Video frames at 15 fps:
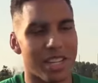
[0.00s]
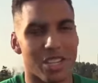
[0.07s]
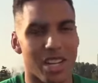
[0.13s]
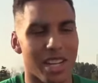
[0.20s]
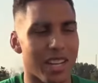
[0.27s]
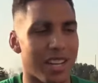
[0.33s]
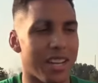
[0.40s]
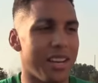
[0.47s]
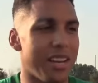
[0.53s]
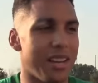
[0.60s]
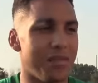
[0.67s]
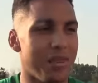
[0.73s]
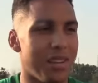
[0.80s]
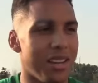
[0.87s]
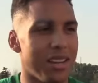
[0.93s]
ان شاء الله
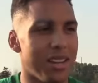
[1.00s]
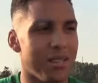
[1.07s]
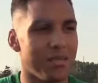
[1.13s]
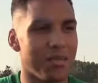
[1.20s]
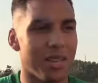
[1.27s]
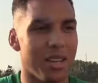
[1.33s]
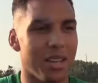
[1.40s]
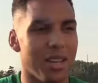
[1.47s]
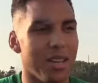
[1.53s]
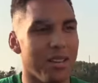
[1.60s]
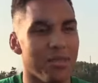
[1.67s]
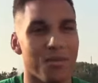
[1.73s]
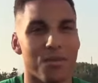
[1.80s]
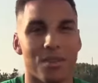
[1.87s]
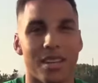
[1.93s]
نلعب في
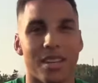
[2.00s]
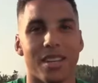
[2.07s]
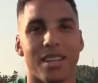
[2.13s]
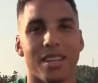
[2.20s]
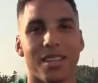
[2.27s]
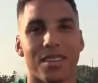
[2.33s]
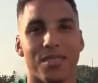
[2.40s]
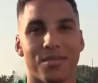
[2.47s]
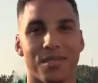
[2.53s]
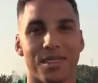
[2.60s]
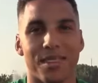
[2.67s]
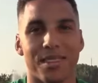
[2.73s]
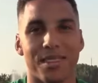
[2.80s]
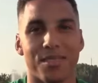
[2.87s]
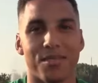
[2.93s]

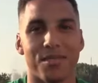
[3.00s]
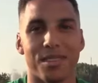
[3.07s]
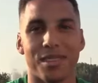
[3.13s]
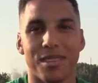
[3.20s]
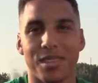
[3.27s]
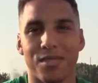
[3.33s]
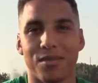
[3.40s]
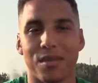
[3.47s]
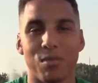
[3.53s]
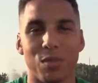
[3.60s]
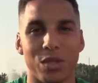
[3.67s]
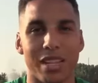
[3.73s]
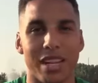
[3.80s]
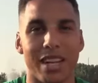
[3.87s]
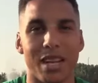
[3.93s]
في في, في
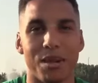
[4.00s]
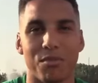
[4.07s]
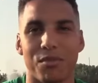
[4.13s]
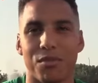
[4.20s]
المنتخب